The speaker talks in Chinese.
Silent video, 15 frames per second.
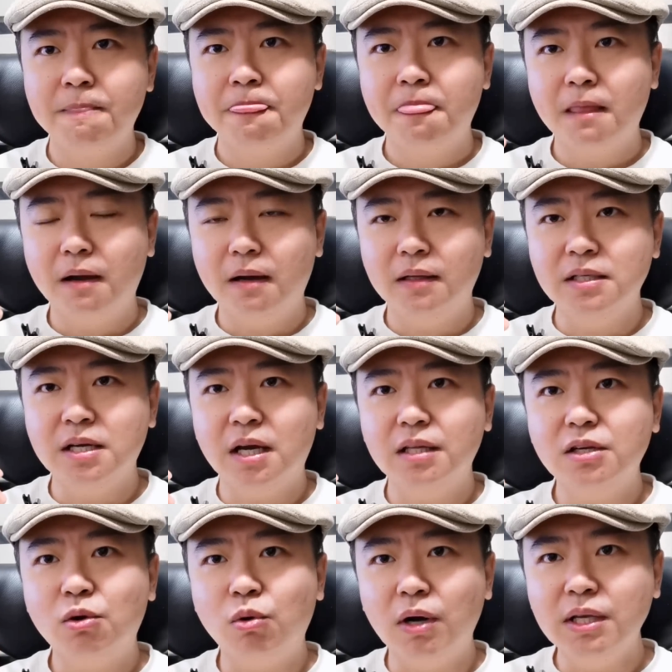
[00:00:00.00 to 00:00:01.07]
啊，你看那
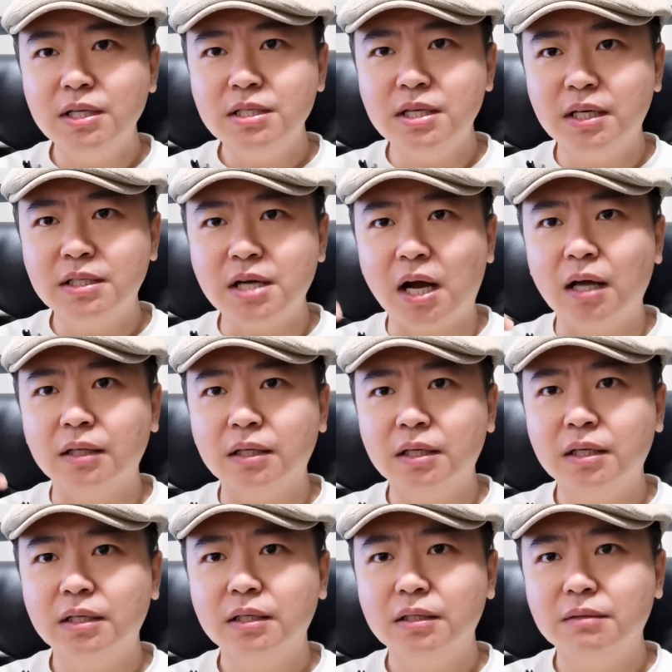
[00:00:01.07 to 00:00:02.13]
个黄英贤长得
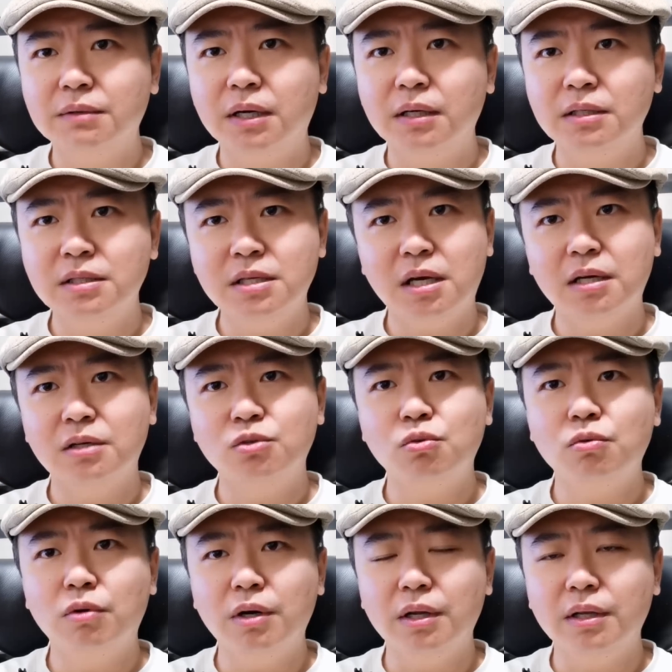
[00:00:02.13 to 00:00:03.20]
是不是你像个中
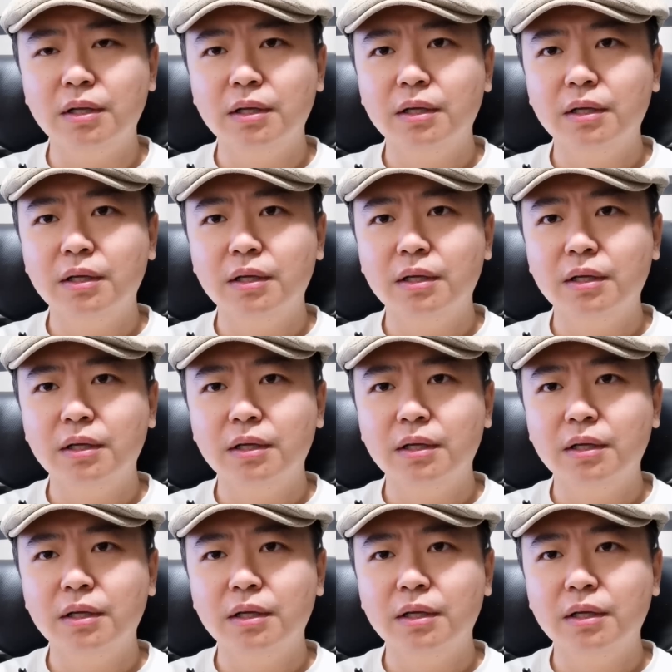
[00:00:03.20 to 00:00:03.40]
国人，